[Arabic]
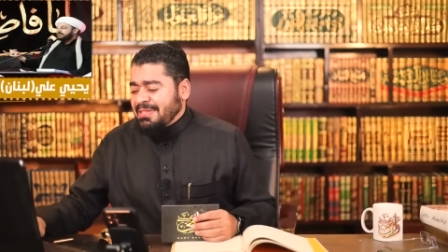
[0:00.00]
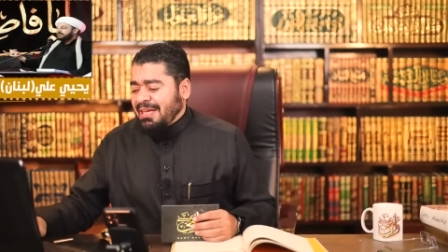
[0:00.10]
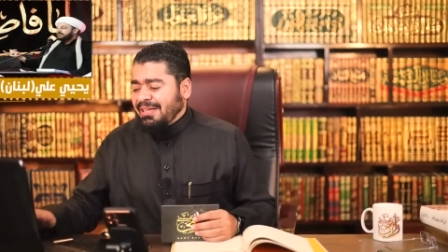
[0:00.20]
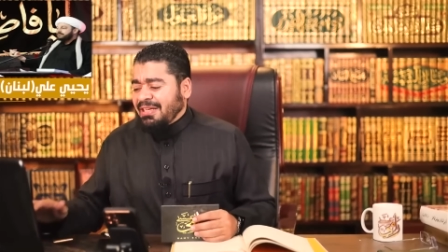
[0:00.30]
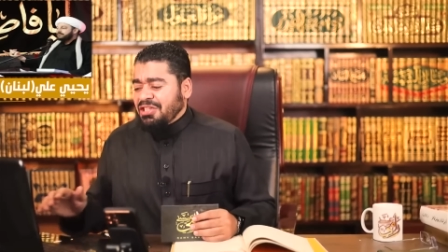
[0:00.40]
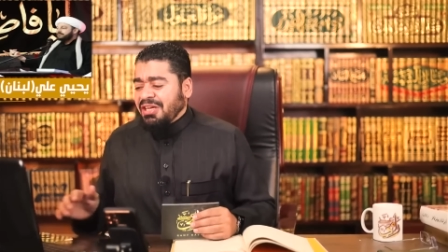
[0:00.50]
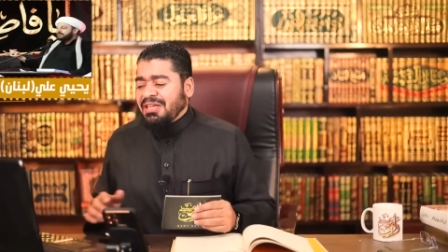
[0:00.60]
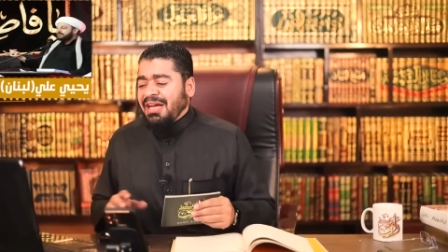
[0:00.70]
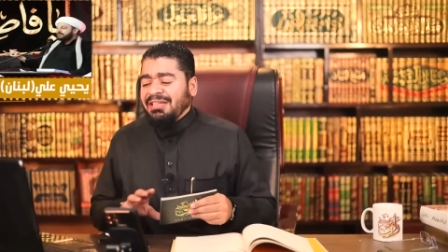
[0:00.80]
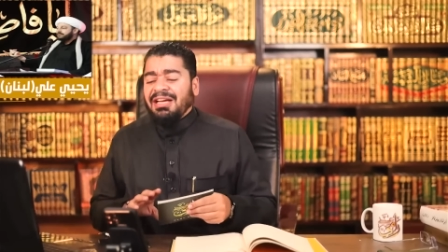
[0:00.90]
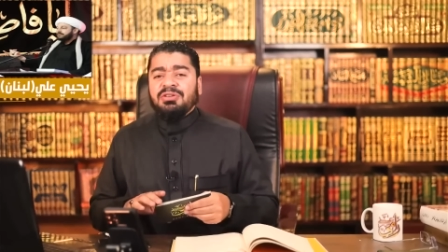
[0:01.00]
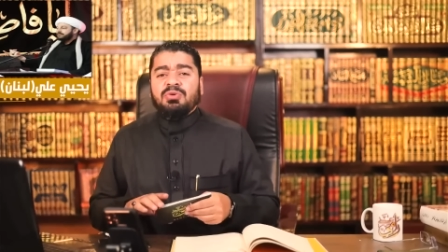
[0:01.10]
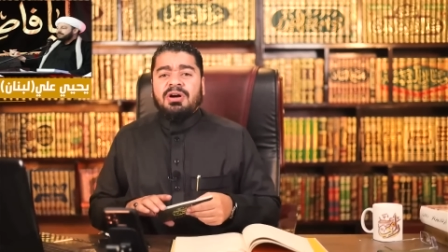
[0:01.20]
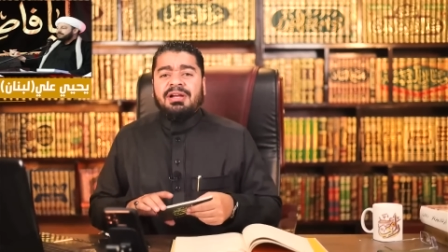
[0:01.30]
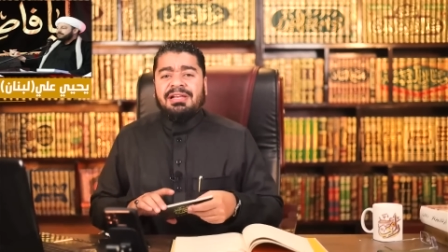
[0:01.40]
بذلك شيخ يحيى
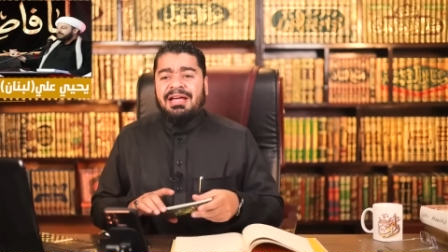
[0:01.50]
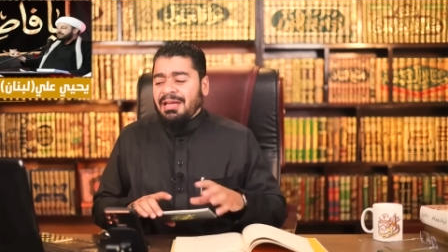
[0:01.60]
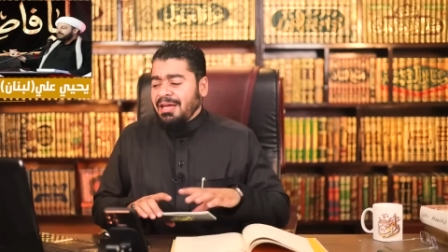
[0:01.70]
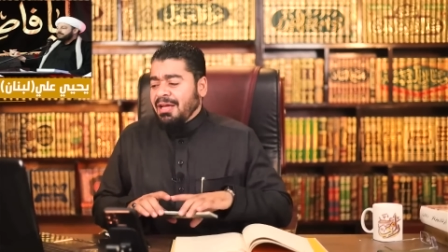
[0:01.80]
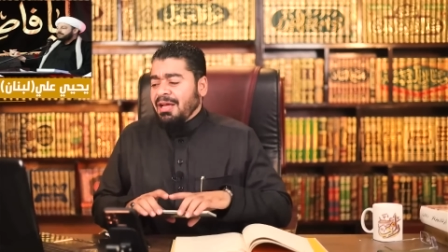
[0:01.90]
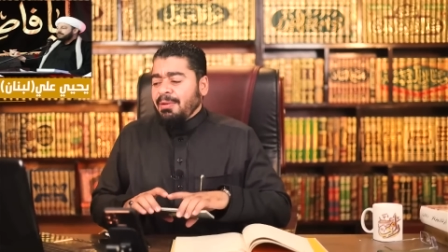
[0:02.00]
يقال لنا